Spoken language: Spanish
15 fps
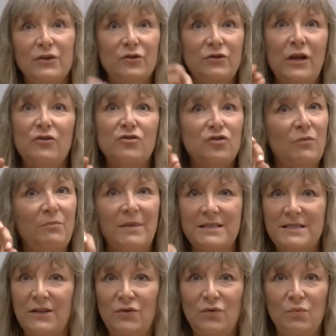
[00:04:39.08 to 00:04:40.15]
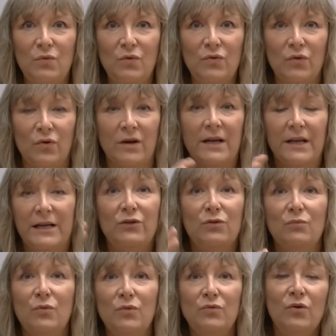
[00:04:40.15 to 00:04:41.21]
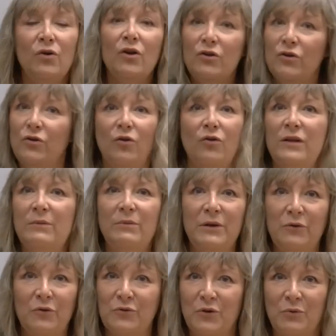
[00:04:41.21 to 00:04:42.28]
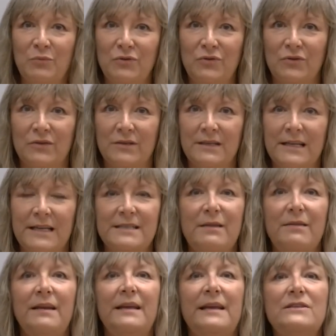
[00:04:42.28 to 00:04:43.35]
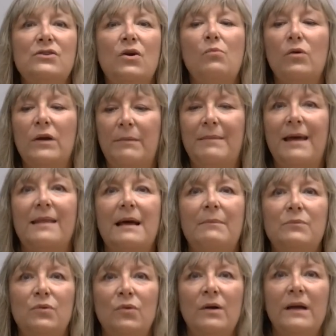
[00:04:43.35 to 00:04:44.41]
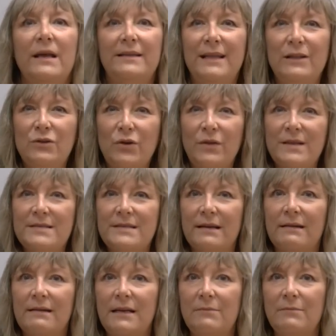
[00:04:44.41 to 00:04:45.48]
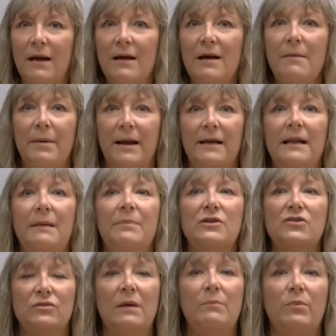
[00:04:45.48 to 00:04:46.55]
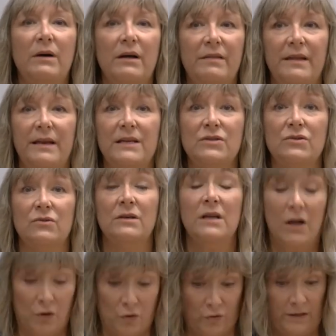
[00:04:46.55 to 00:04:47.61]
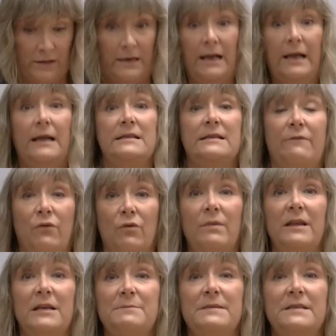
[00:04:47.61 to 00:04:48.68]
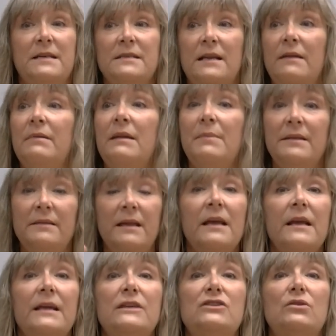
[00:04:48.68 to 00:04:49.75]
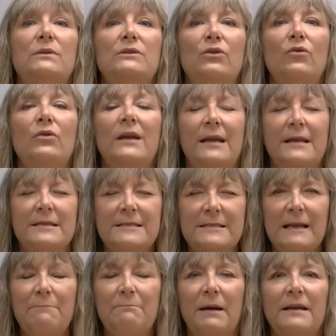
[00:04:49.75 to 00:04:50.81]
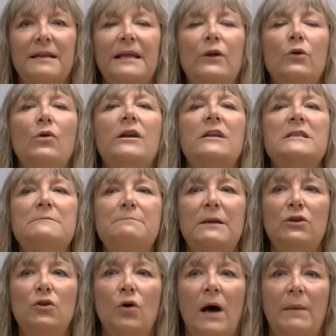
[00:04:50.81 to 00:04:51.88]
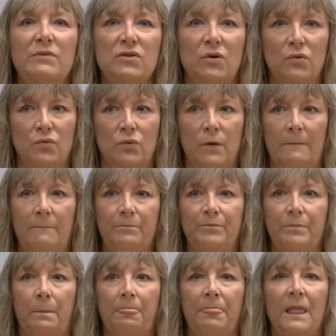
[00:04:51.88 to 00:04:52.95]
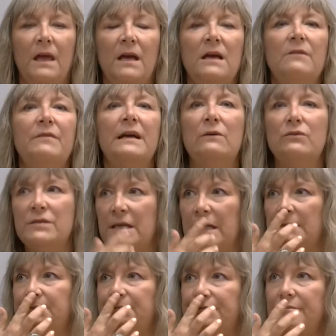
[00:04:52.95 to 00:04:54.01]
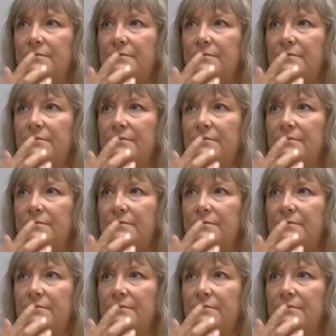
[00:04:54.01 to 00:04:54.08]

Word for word: yo ya no estoy más en tu mundo. Y tu mundo yo no lo llevo a ningún otro mundo. Es decir, que es como que me adapto dentro de ese clima para que la persona pueda hacer eso, con esa forma de expresarse libremente y sobre todo que sepan que hay un respeto absoluto. Fijaos que